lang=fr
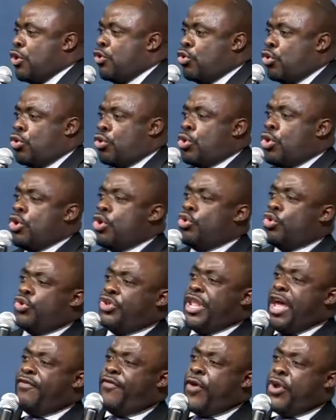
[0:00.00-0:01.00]
et nous,
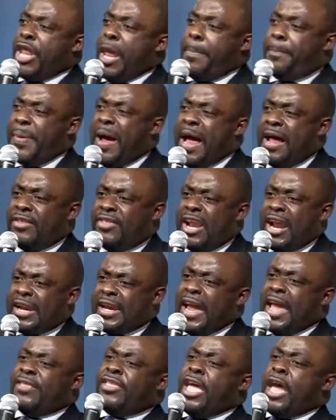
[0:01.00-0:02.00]
nous ne devons
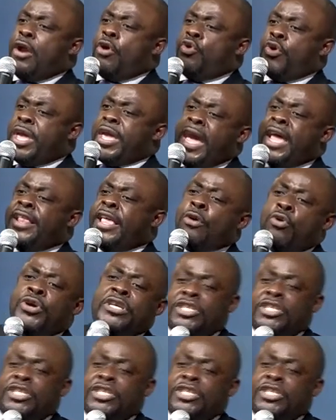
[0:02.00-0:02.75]
dépendre que de lui et